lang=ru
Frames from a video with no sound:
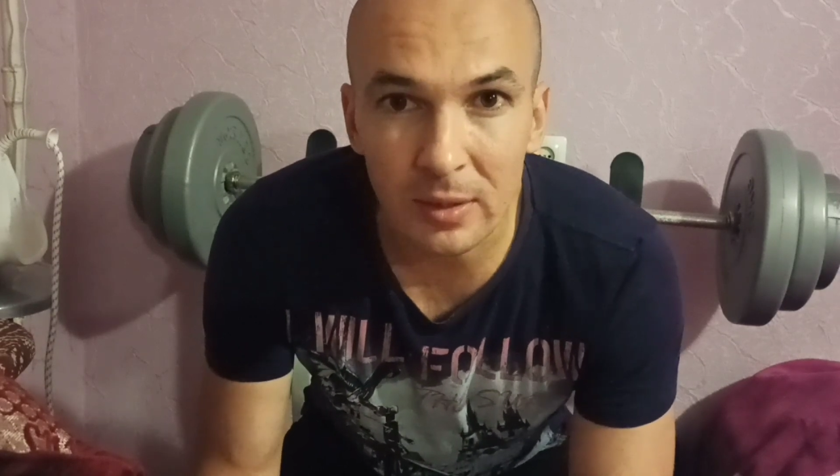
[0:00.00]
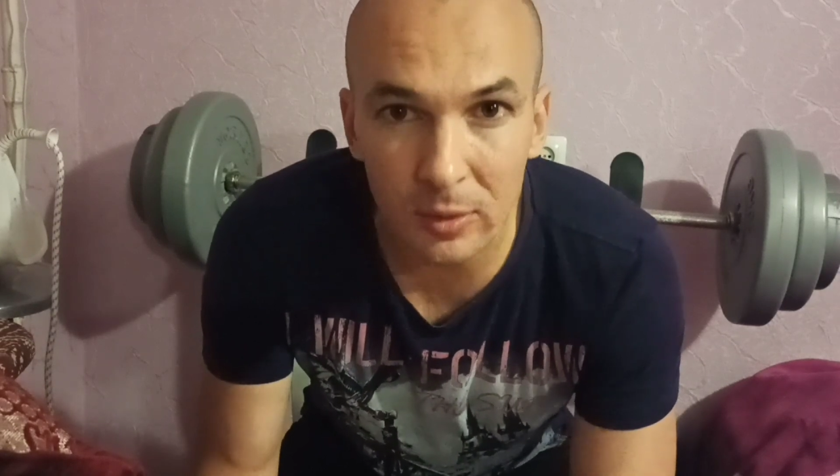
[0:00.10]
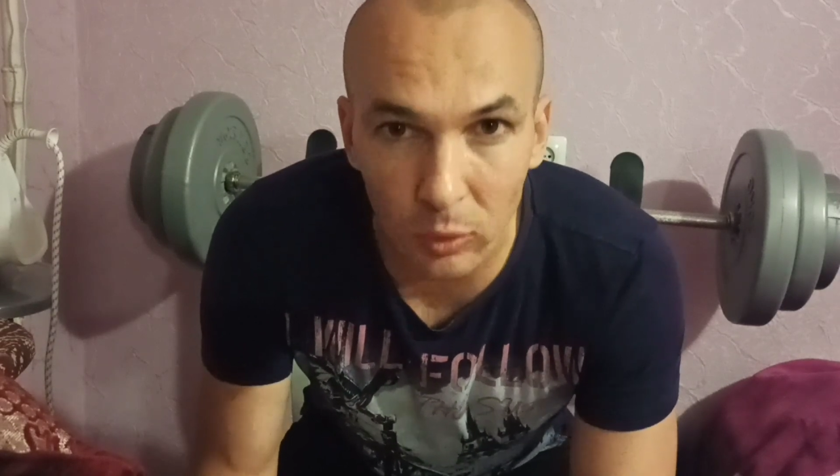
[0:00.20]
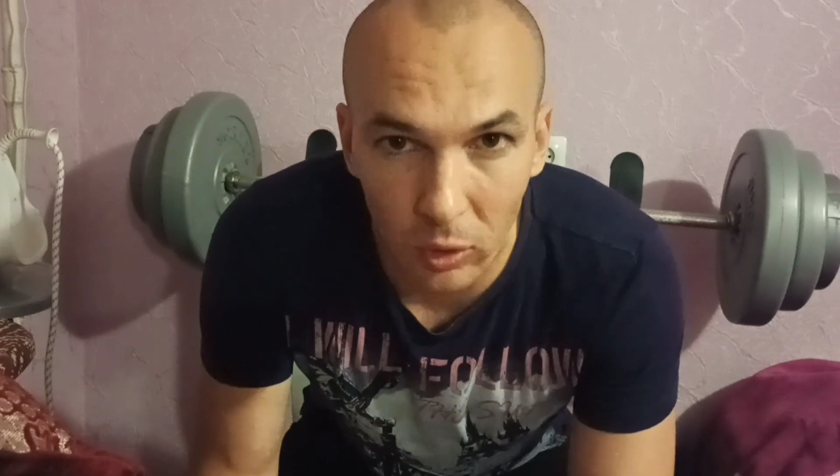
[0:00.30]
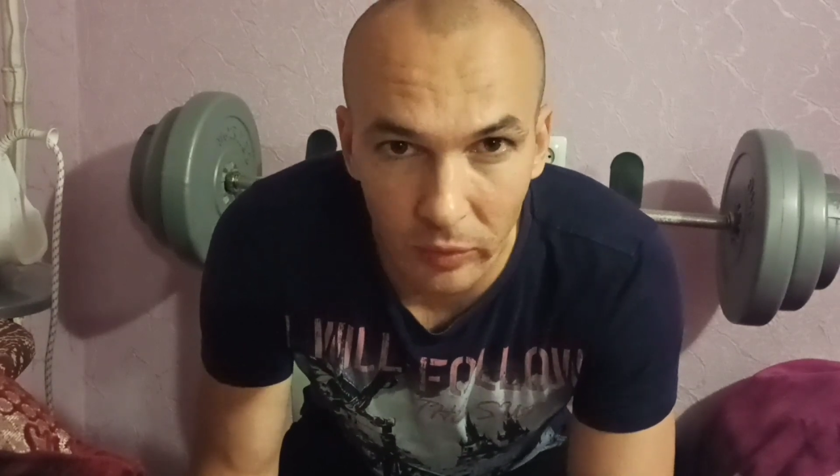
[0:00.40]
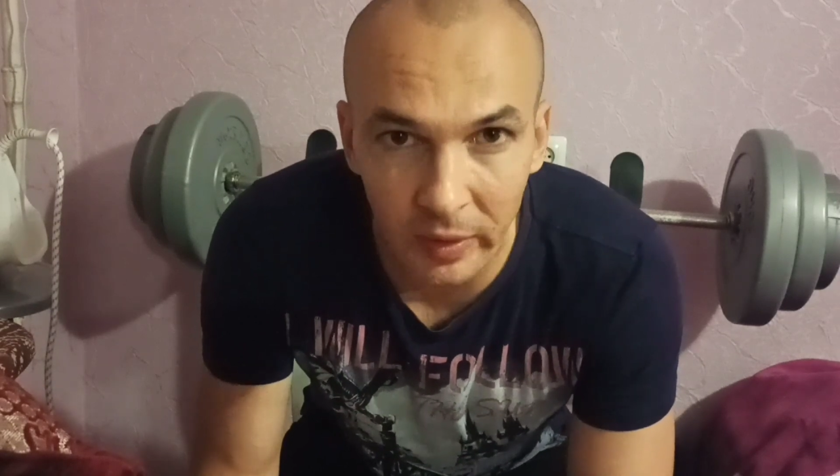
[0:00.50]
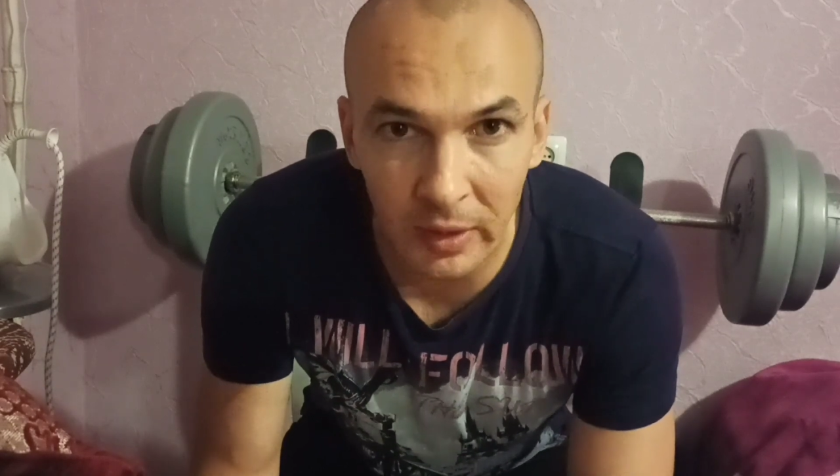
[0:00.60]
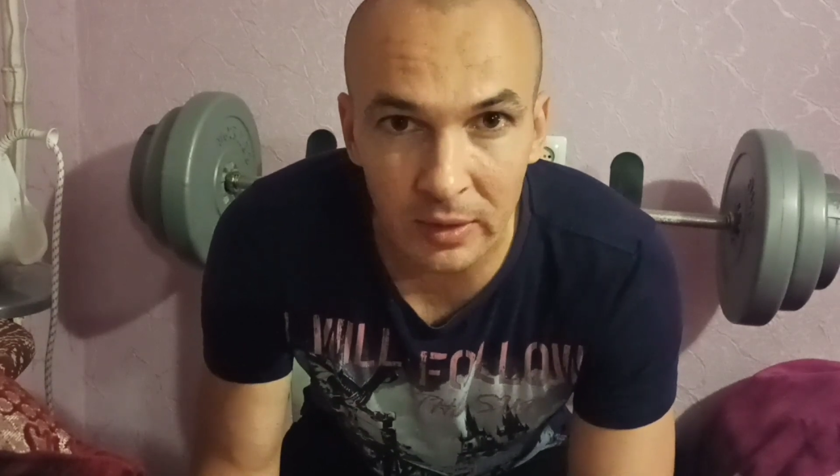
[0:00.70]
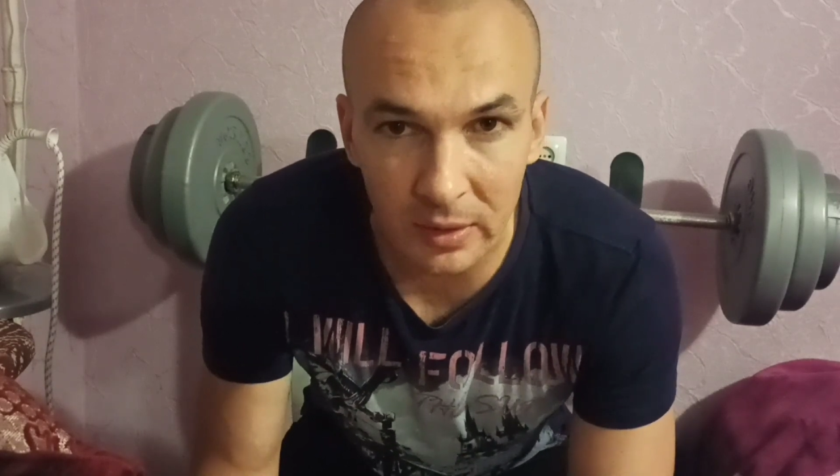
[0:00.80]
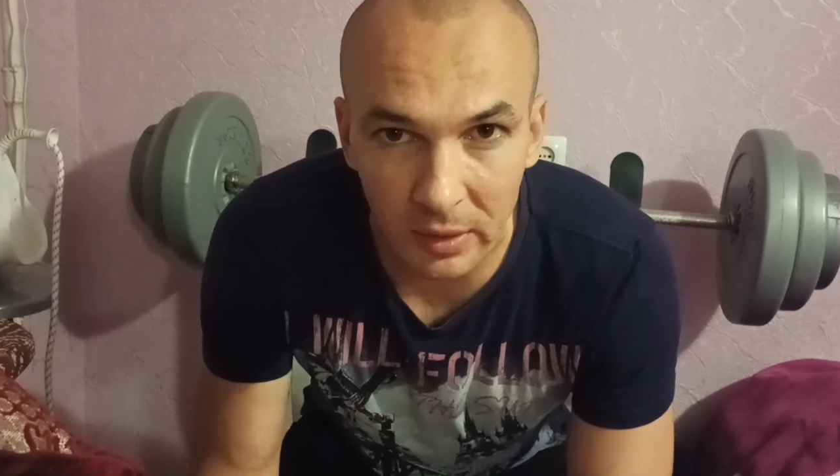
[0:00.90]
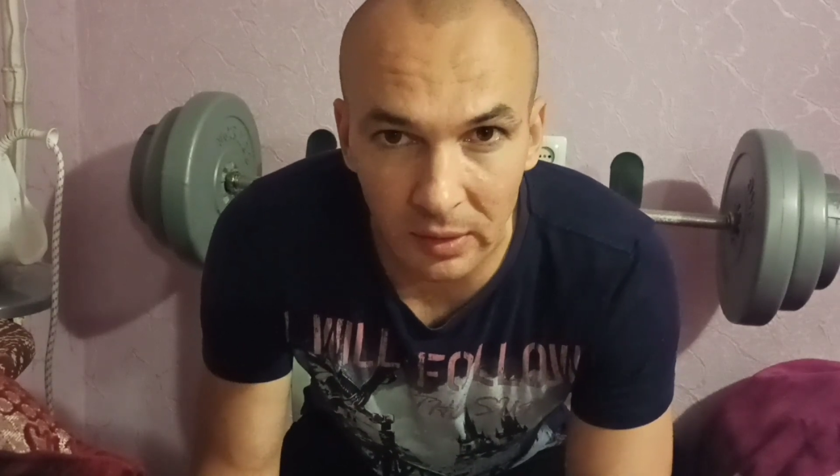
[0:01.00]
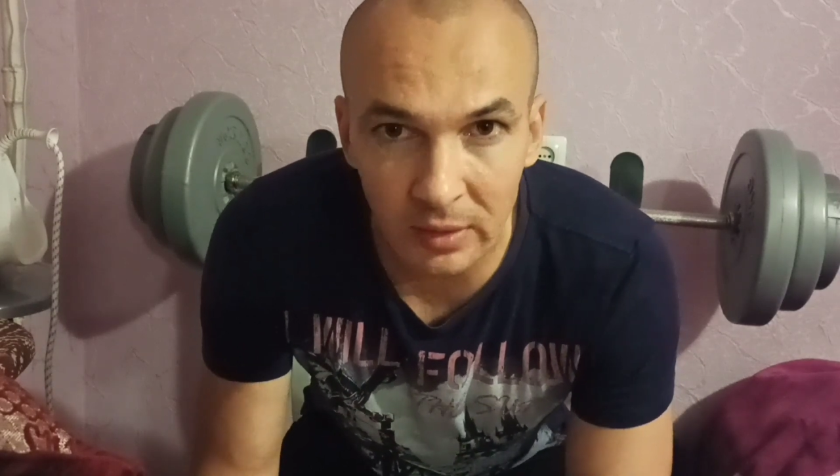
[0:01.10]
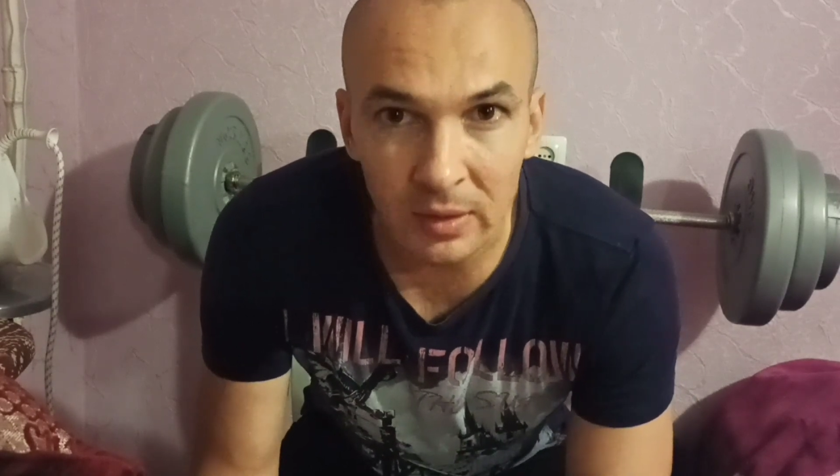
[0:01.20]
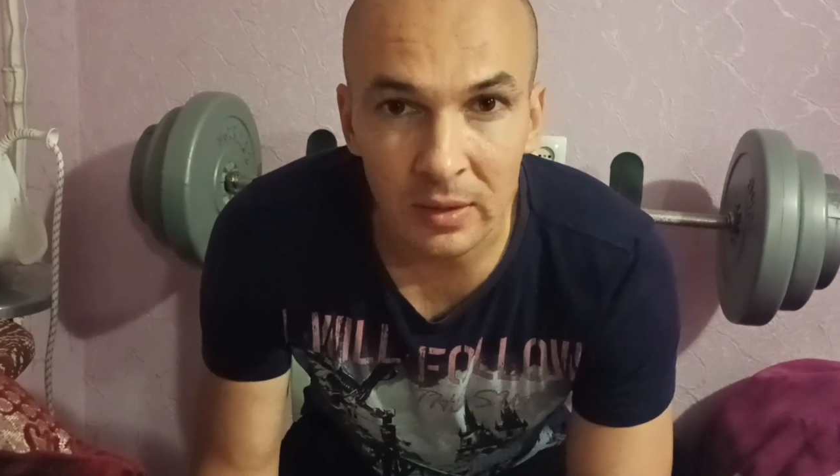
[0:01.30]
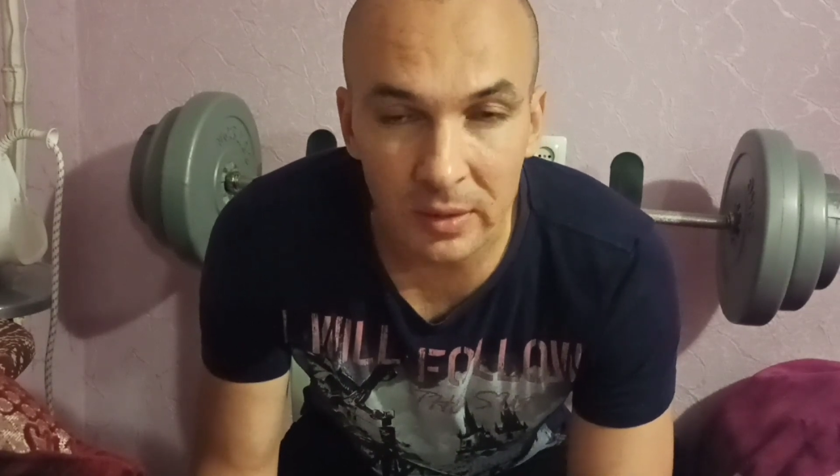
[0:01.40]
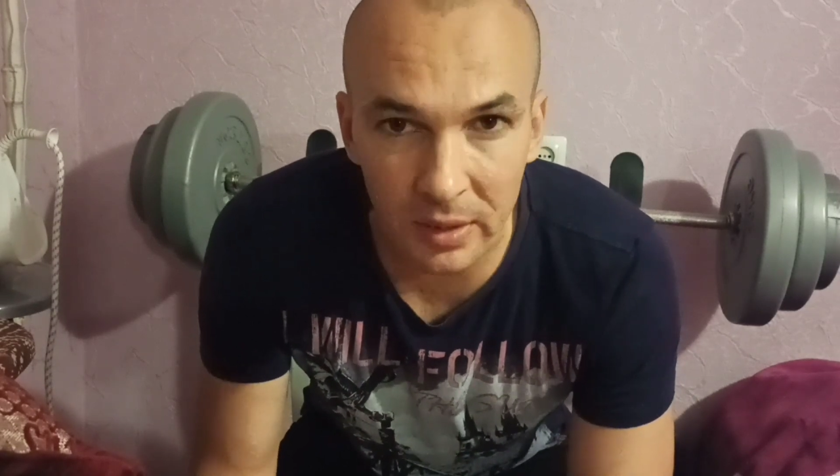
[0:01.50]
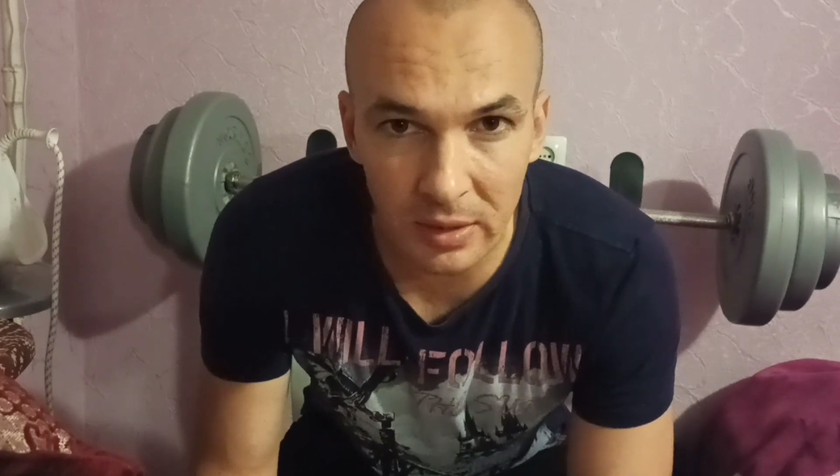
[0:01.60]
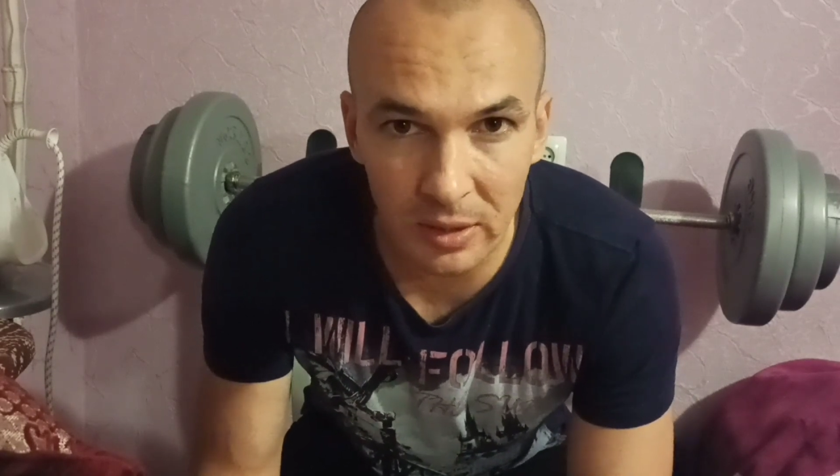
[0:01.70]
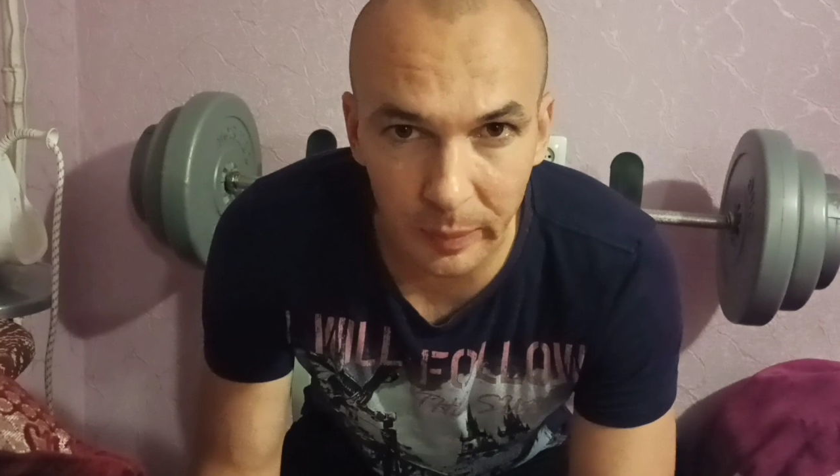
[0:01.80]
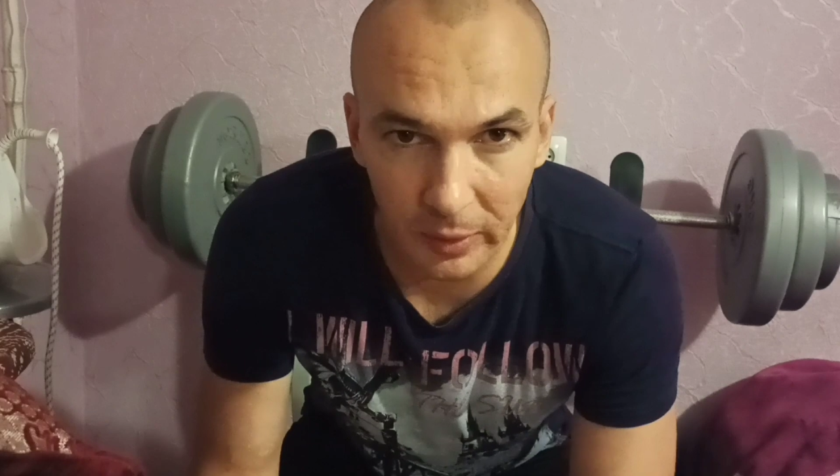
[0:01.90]
снова делать
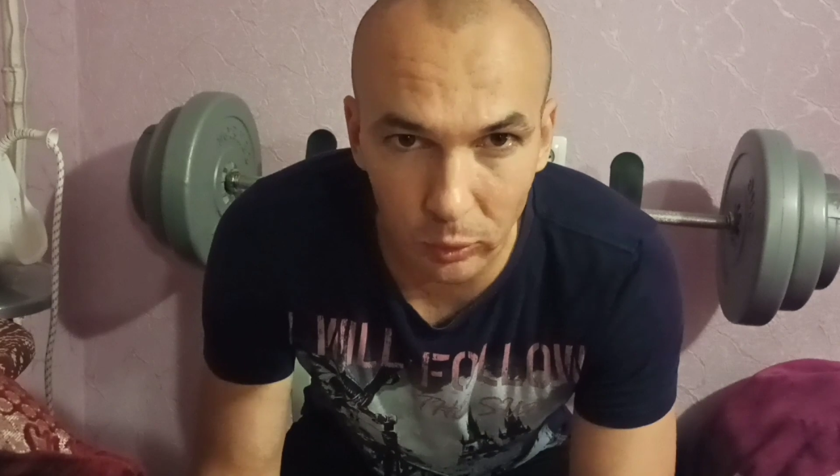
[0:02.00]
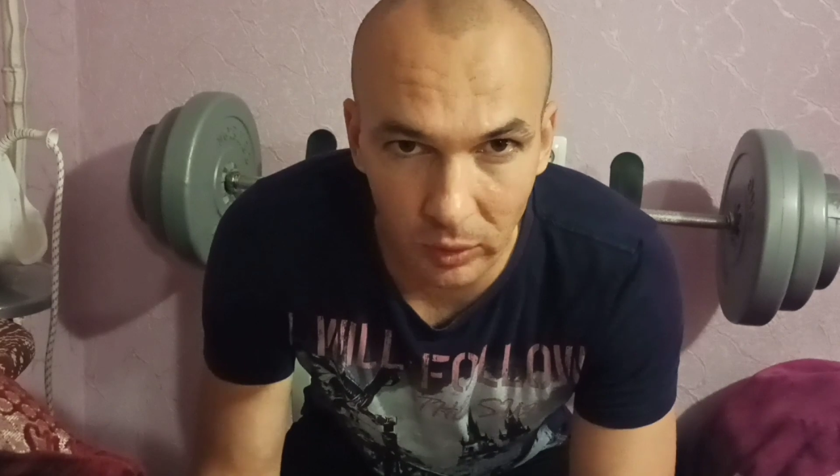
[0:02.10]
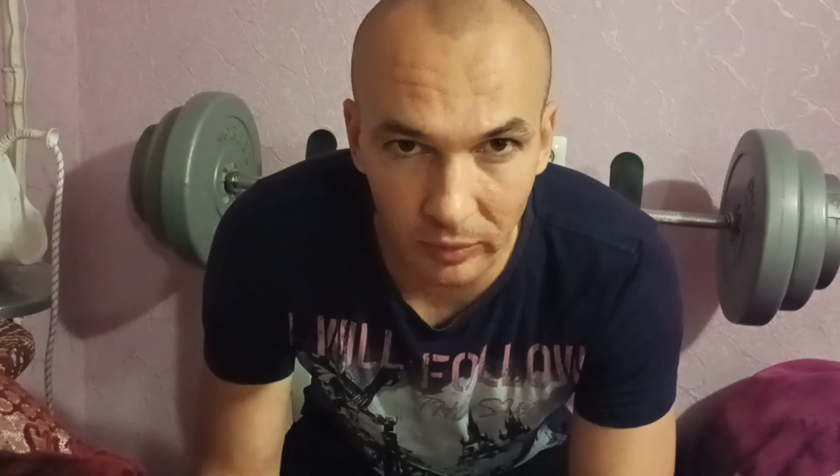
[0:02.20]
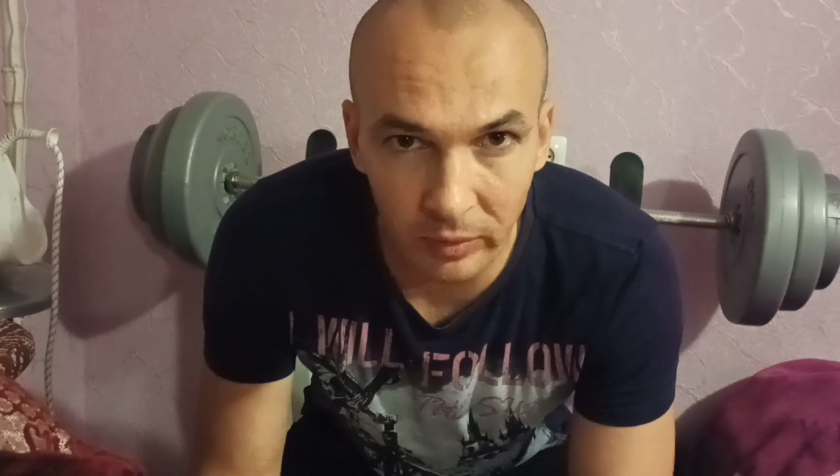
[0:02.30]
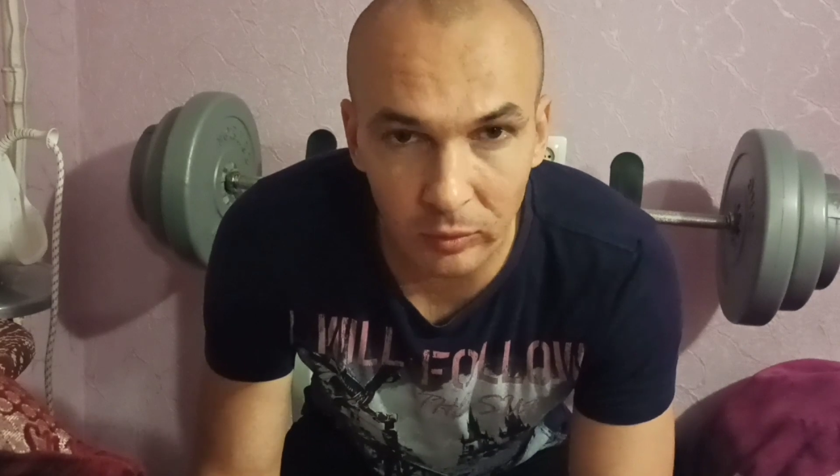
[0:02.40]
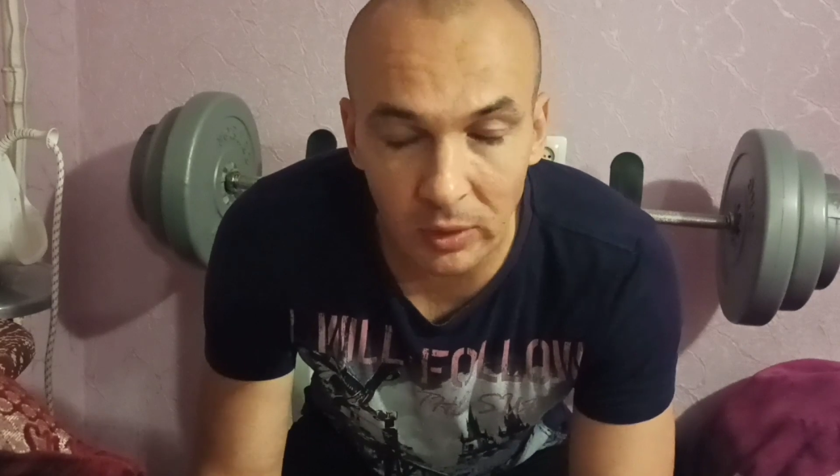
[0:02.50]
10 подходов.